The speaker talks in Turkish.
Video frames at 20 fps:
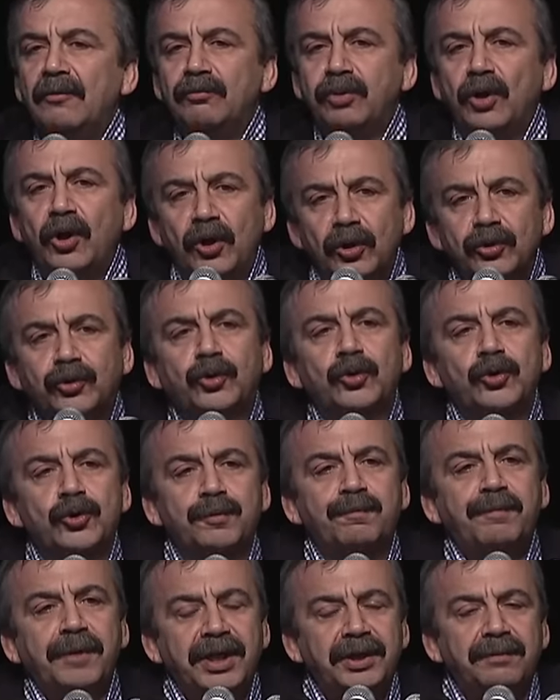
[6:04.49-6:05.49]
Bu
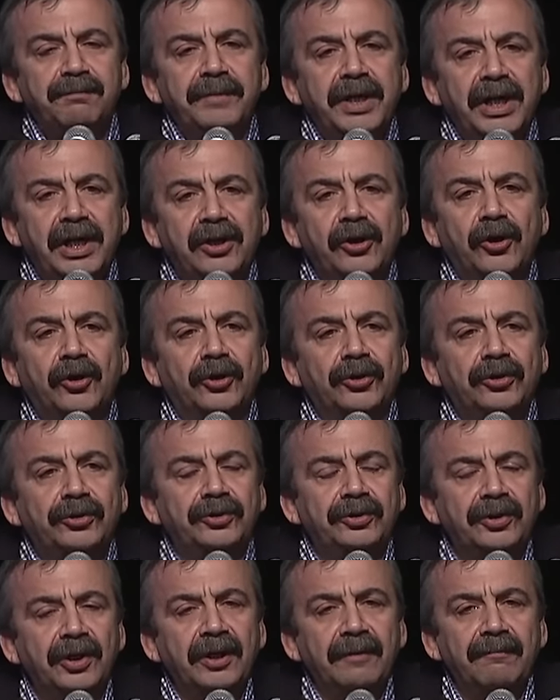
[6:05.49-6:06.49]
31
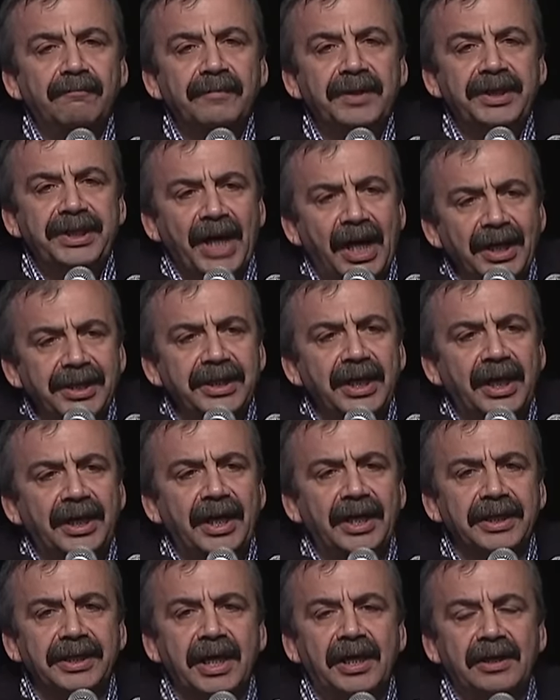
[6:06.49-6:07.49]
milyonun yan
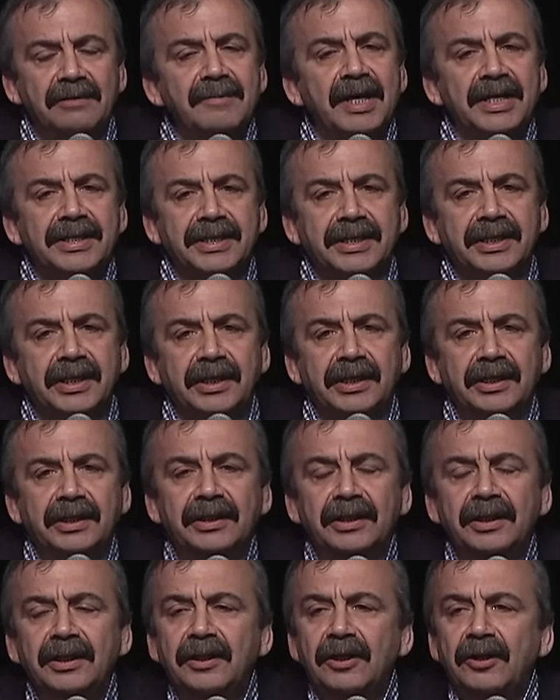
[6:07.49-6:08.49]
yana
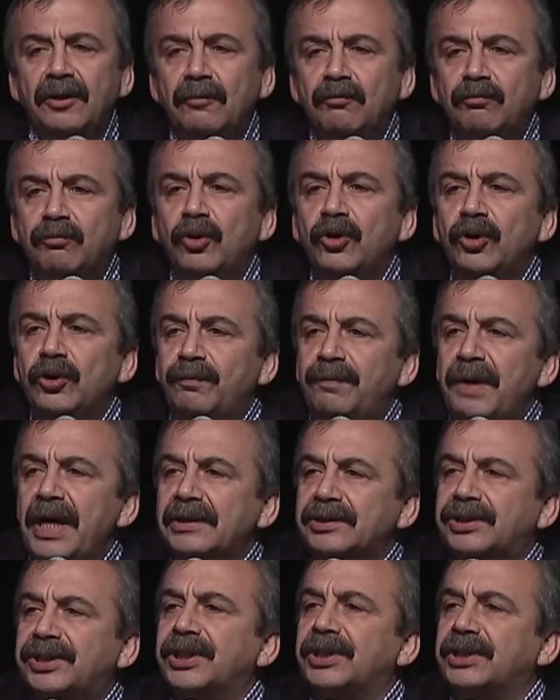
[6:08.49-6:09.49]
gelmesi bunu
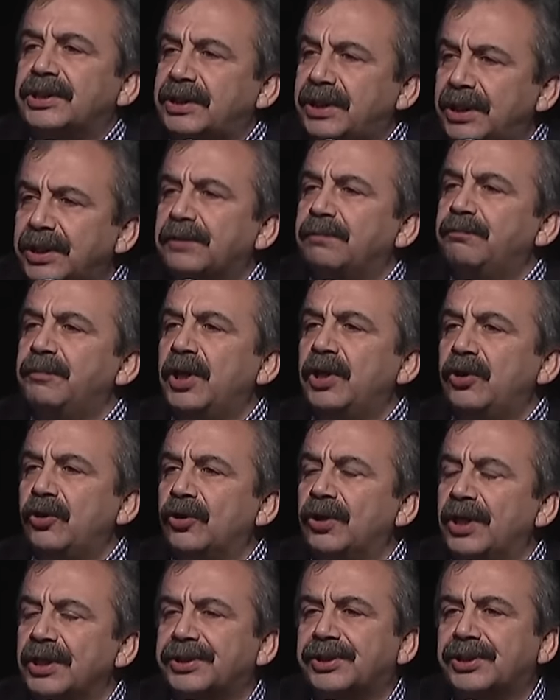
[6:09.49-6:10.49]
belki 40
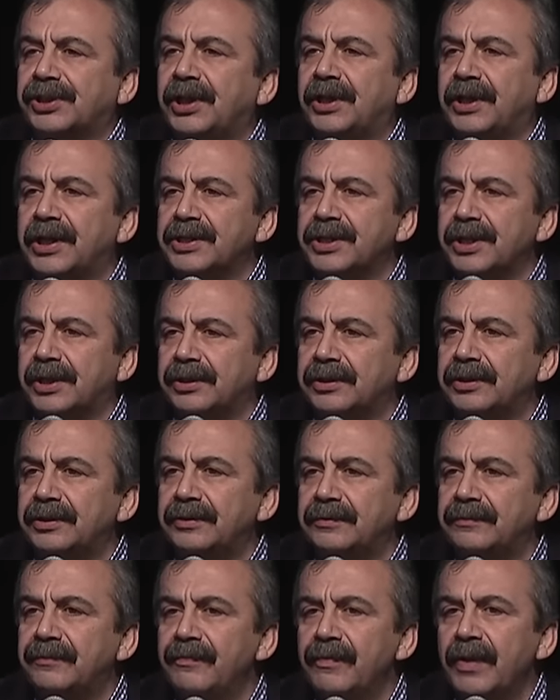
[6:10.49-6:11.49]
milyona çıkaracak.
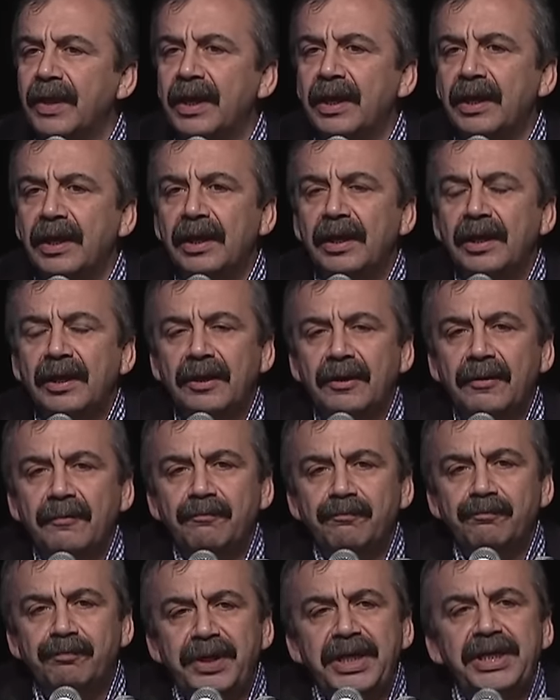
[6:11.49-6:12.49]

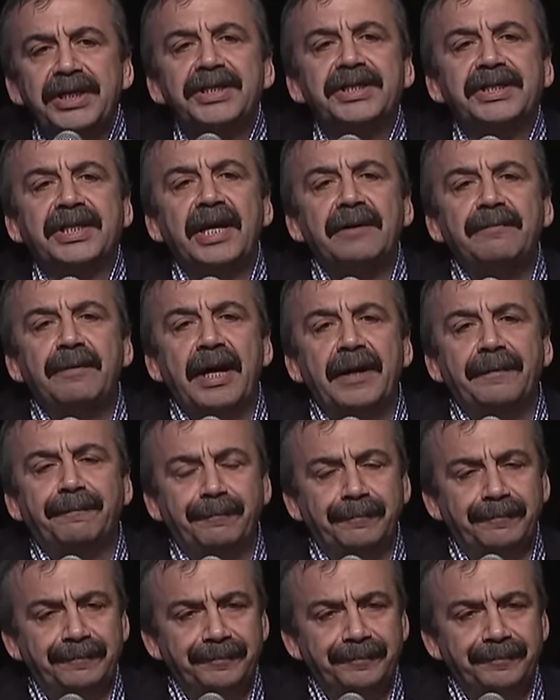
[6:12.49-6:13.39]
Bir sebep